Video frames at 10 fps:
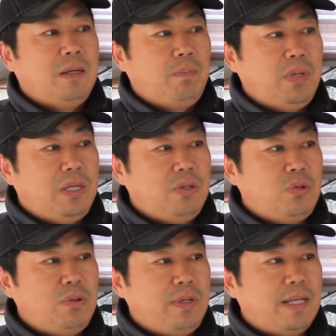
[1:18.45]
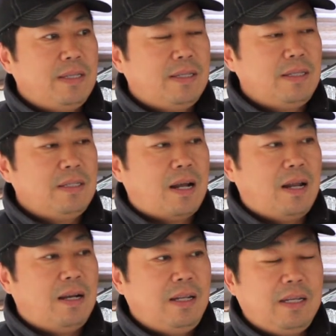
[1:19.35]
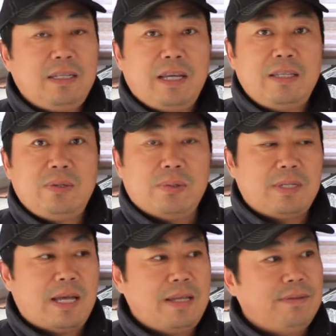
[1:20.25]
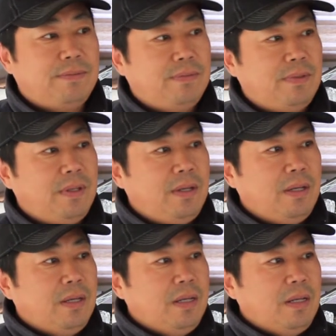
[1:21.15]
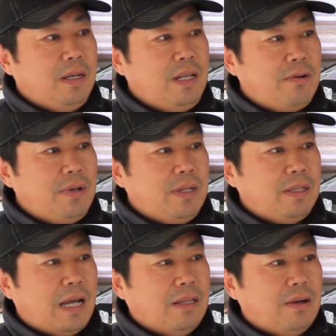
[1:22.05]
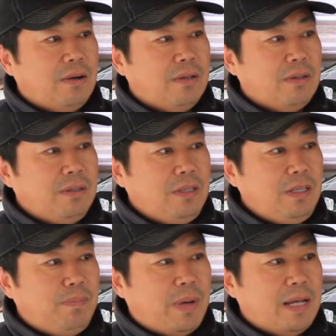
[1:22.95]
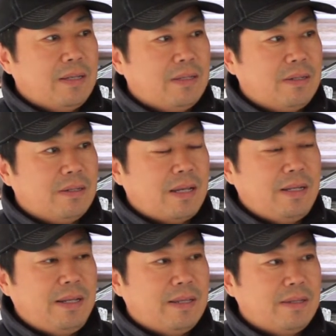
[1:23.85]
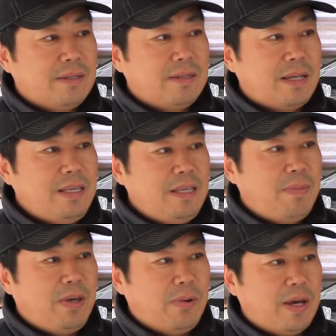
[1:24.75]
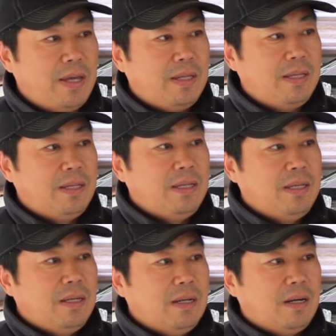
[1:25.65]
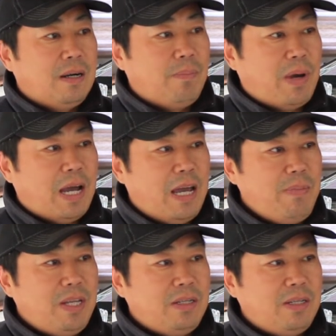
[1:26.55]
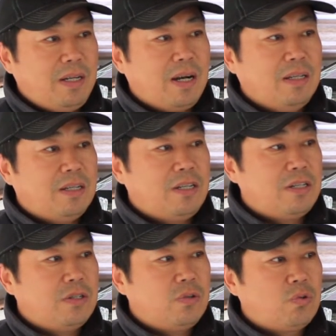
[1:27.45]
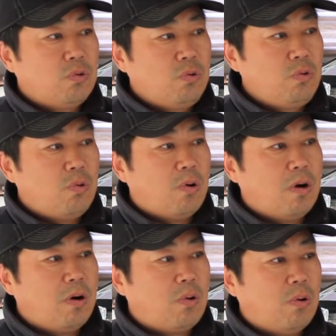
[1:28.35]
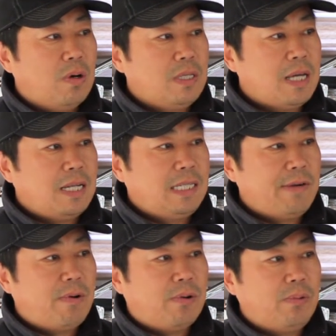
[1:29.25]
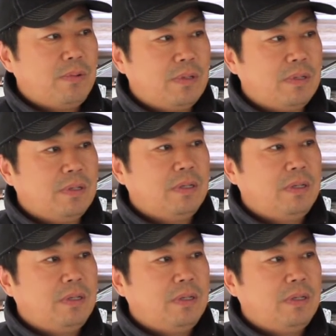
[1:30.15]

比去年增长了0.93，利润达到143.43亿美元，而排名第二的是中国国家电网公司，